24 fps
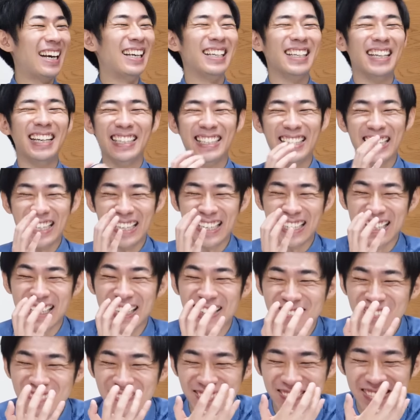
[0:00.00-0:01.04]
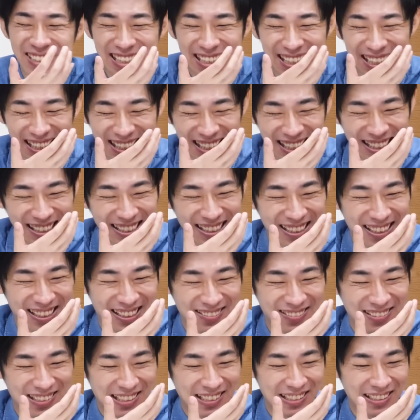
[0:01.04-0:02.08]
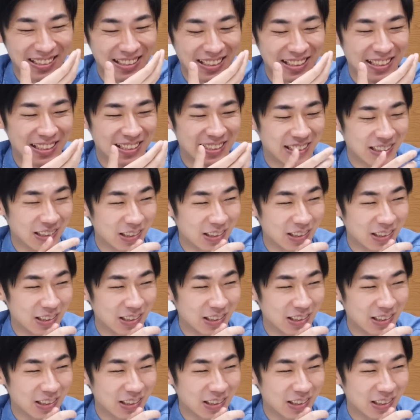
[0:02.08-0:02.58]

か。いや、あんまいなかったかもしれないです